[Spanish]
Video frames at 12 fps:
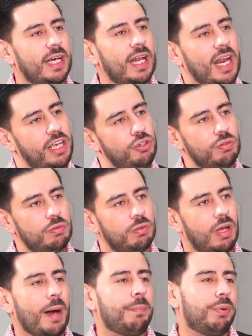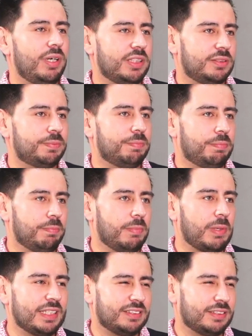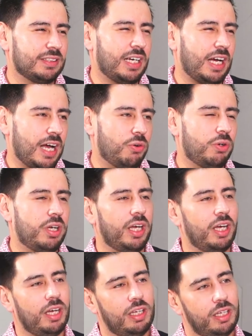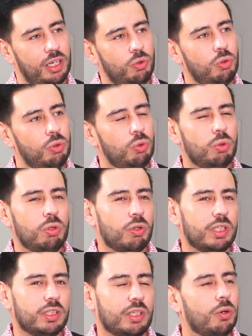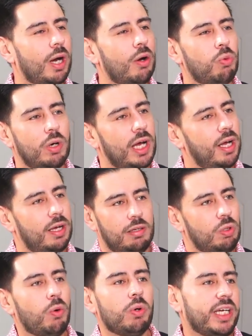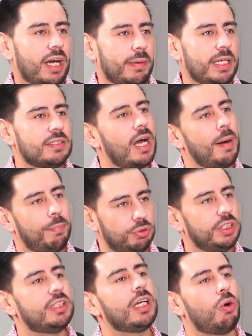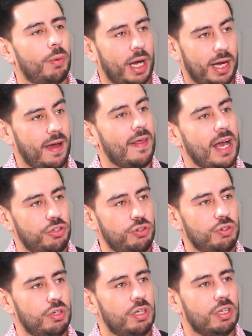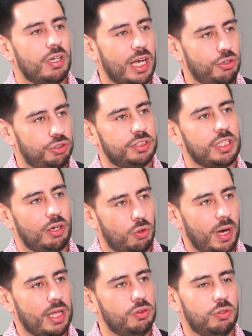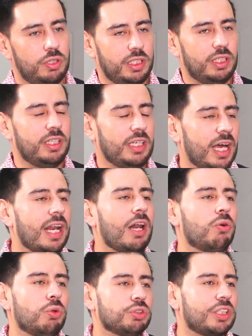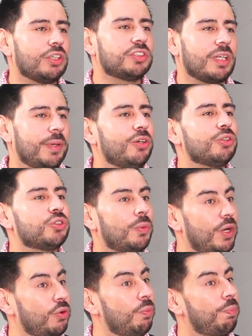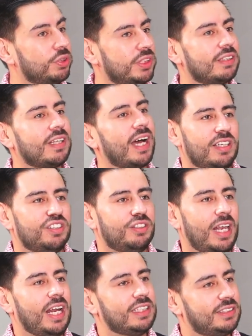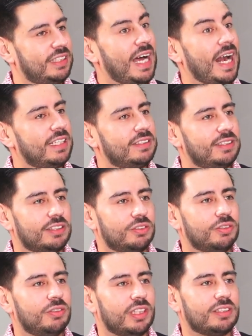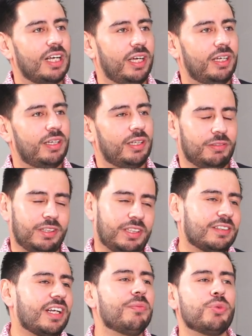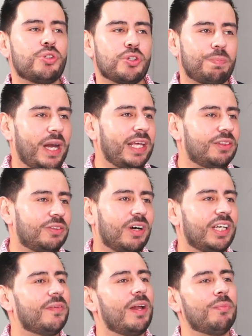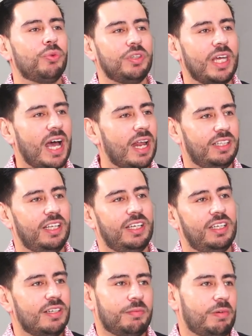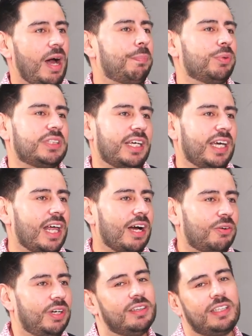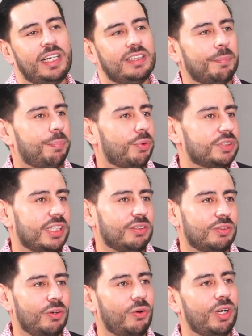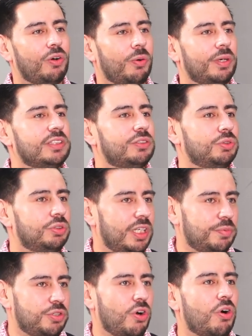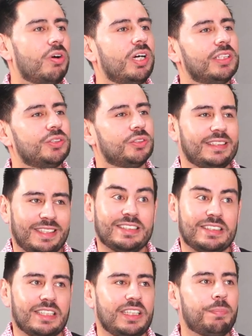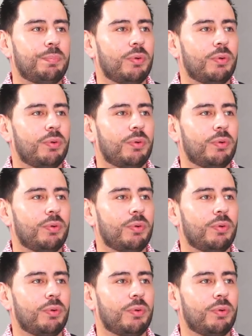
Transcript: al año. Apple es más caro que, Google. Google creo que te cobra una única vez, Apple sí te cobra cada año, cada año te está cobrando y, en algunos casos también ellos toman un porcentaje de las ganancias, ¿no? Que es algo que ahorita trae mucho pleito a nivel mundial, que Apple se queda con el 30% de lo que cobras de suscripciones, o sea, de ese tipo,